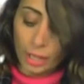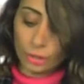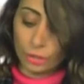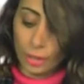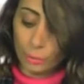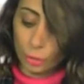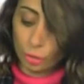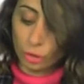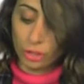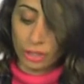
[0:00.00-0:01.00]
شامبو
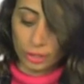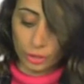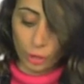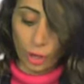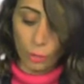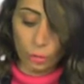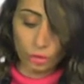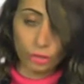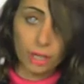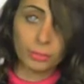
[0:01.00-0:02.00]
جوز الهند يقوي
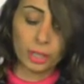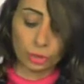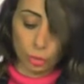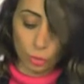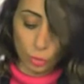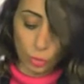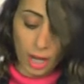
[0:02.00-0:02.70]
الشعر من الجذور